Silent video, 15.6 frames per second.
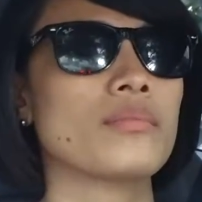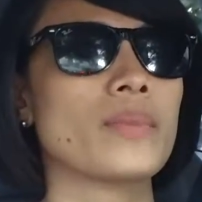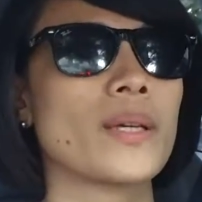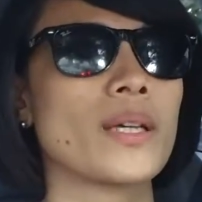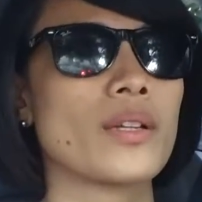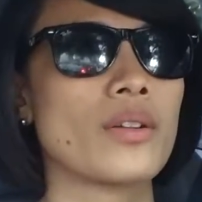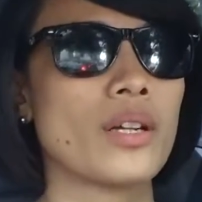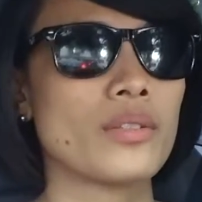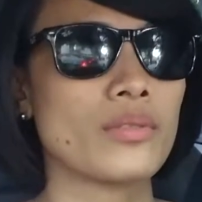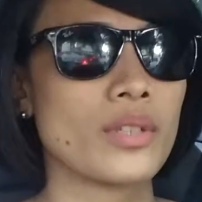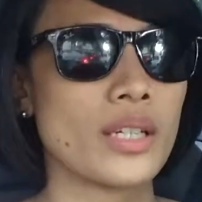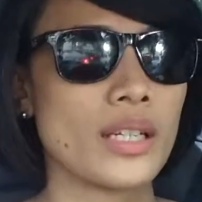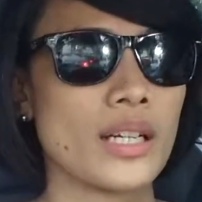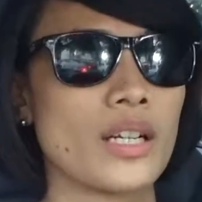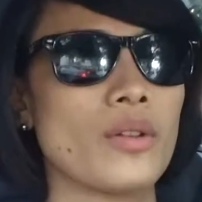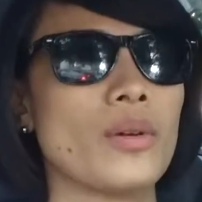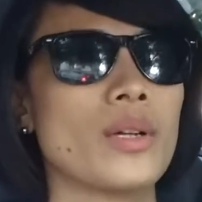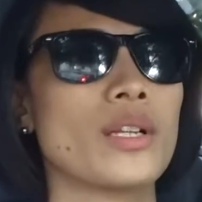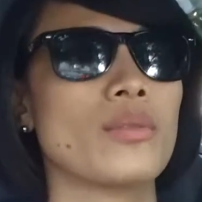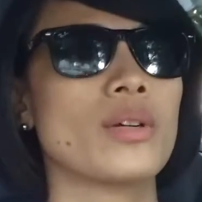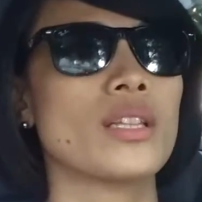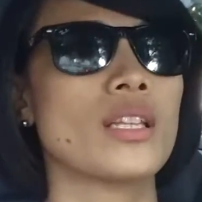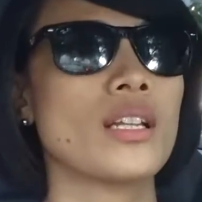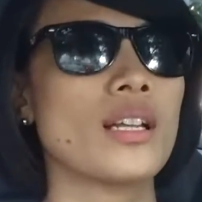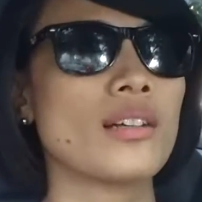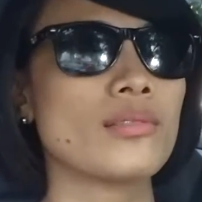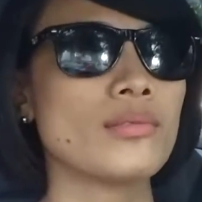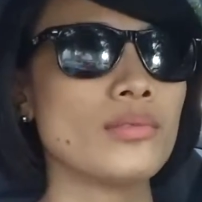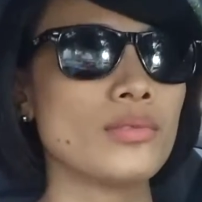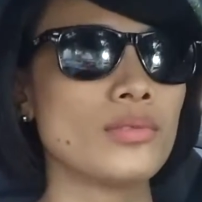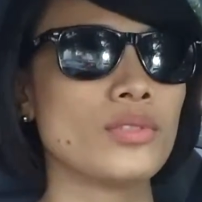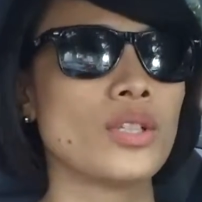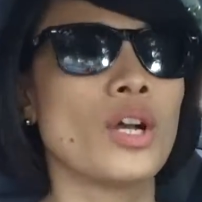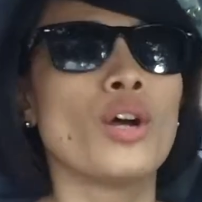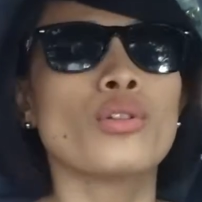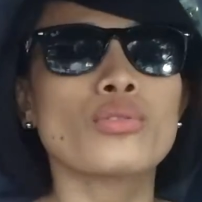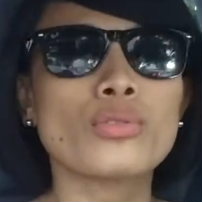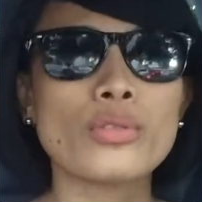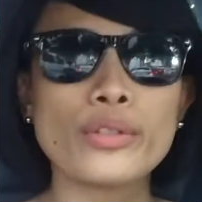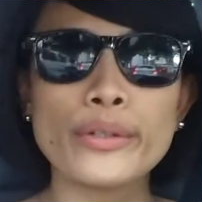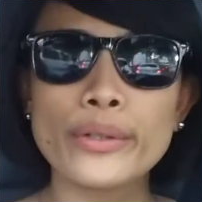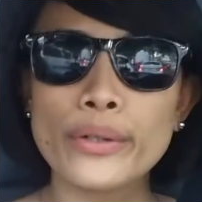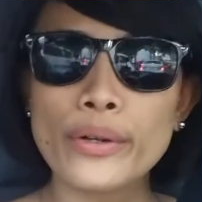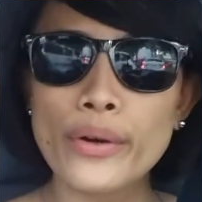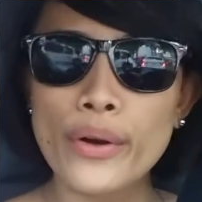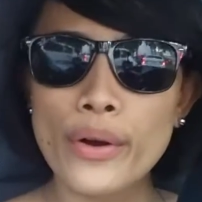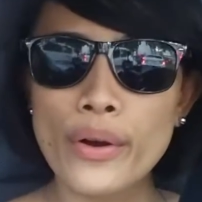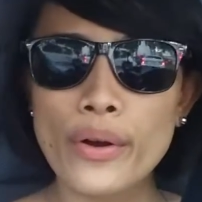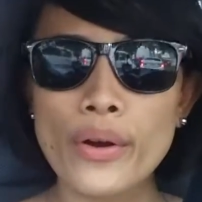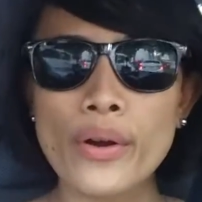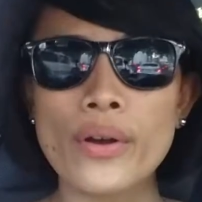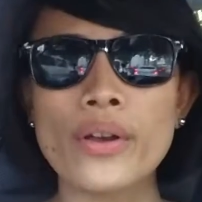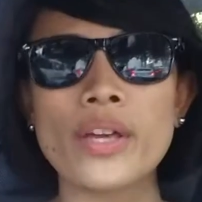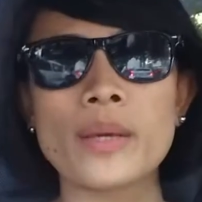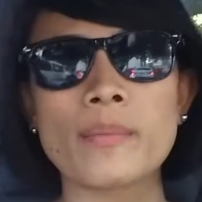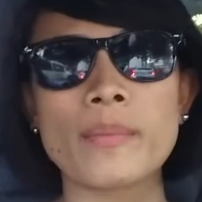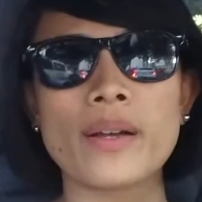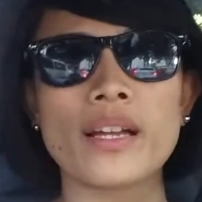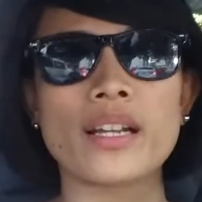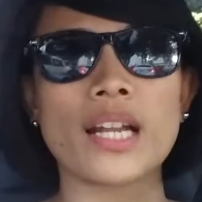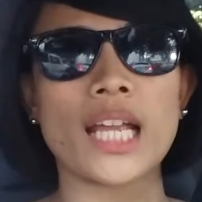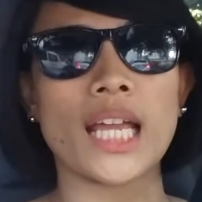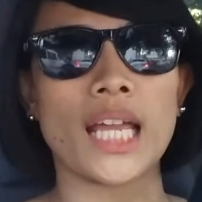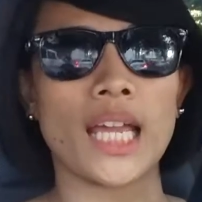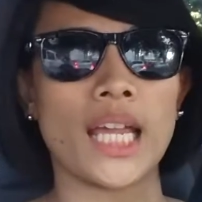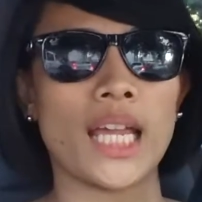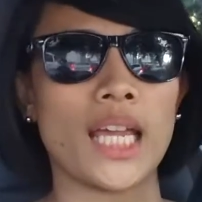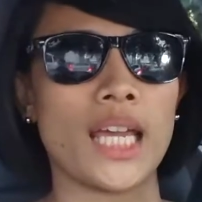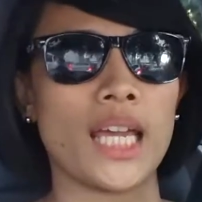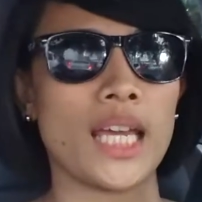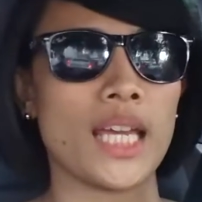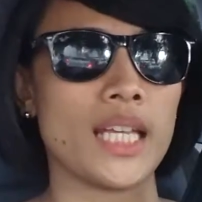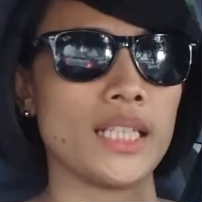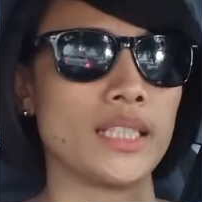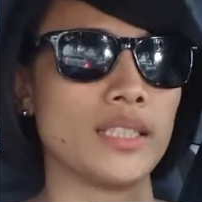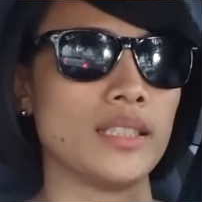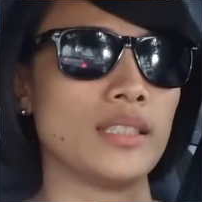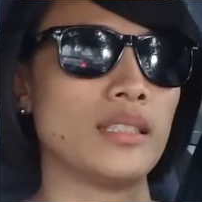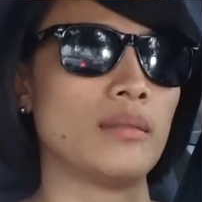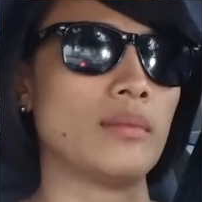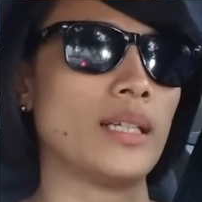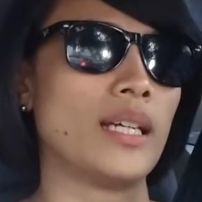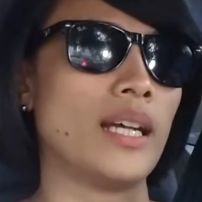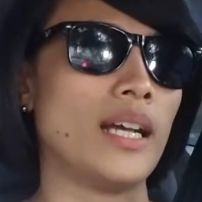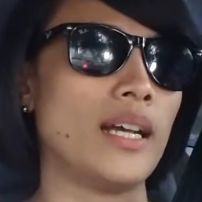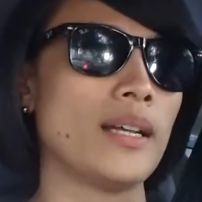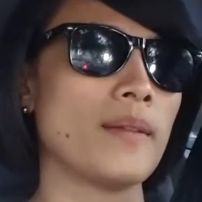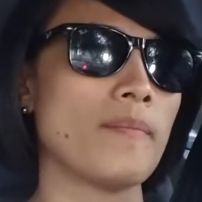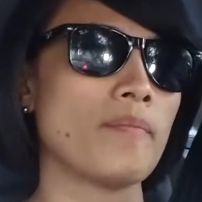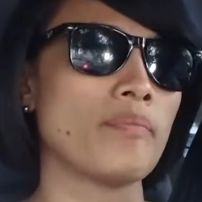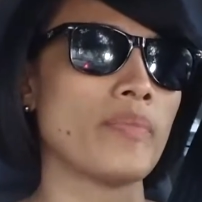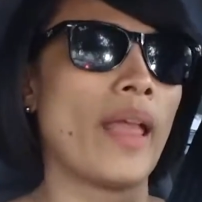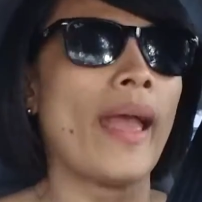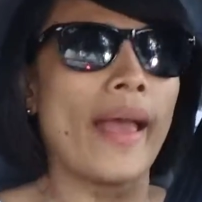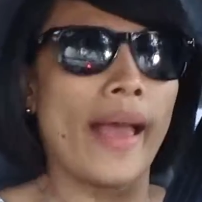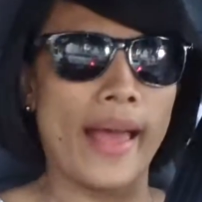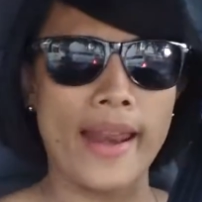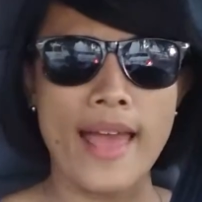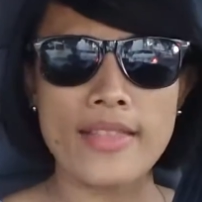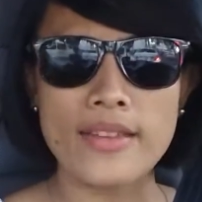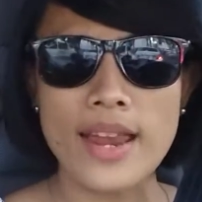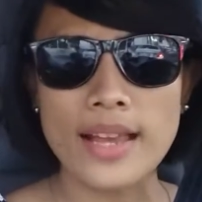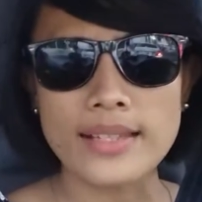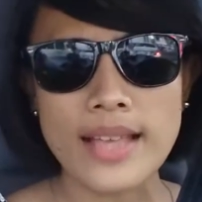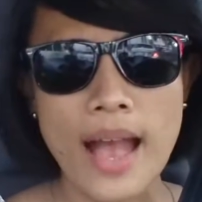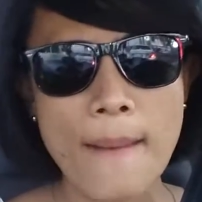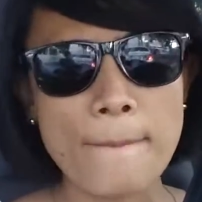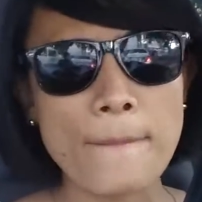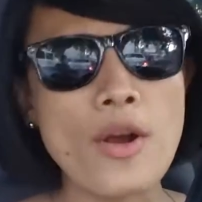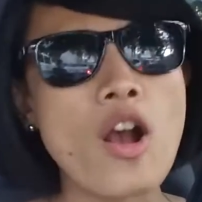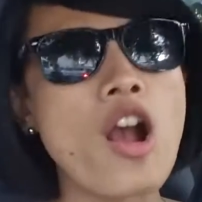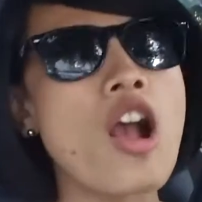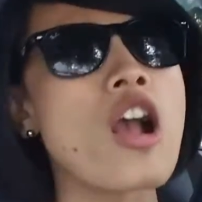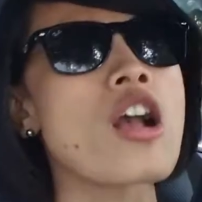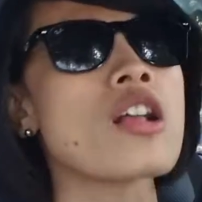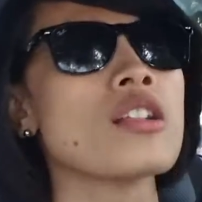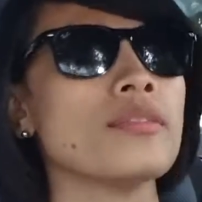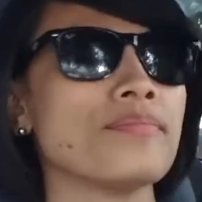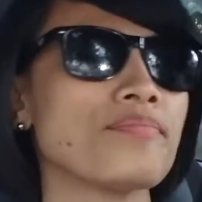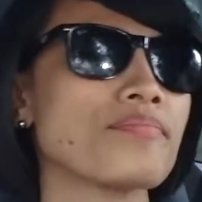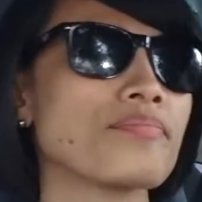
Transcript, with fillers: Pero anong ginagawa ni Juan de la Cruz? Tuloy pa rin! Diba? Another example!